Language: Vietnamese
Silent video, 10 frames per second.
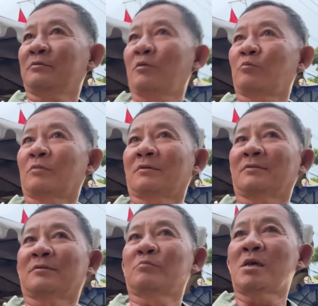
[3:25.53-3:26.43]
chứ
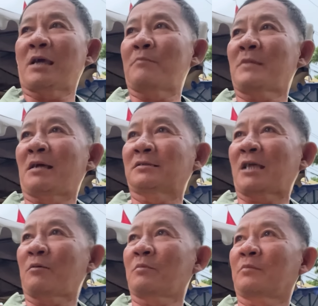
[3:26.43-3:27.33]
biết cảm nhận
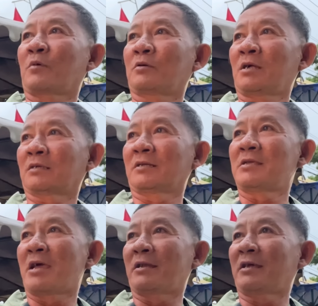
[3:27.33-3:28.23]
sao mà mỗi lần đi
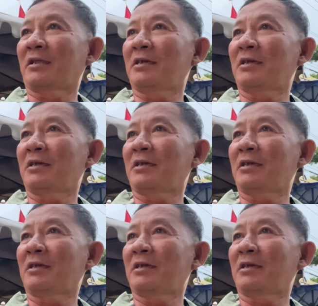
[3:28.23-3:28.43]
về để